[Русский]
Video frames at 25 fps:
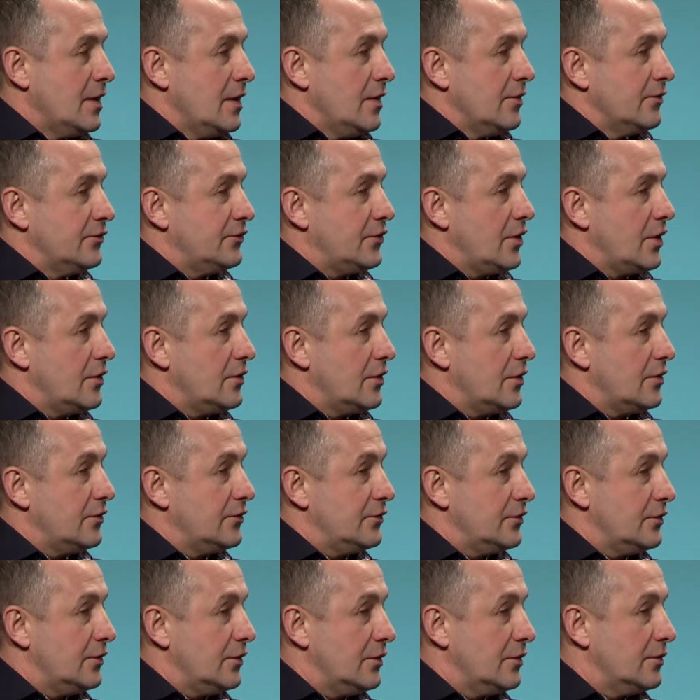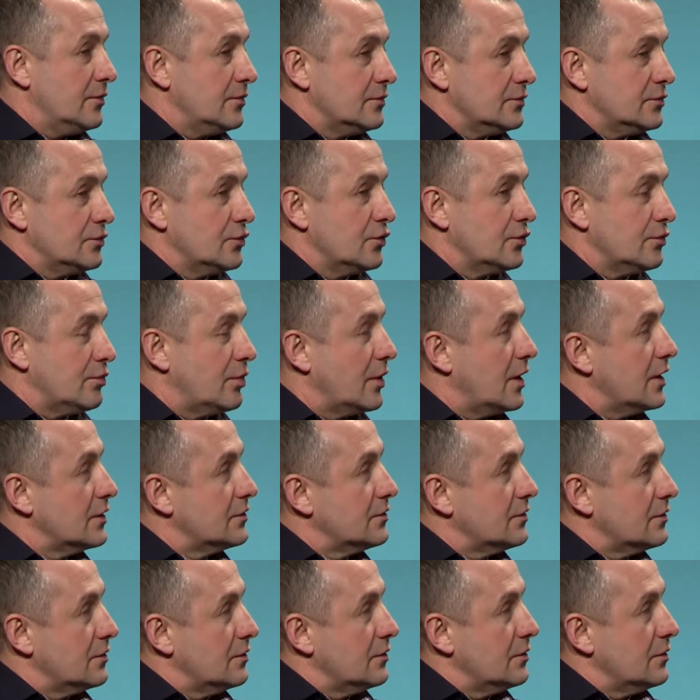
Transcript: встретились, и тот брат, э,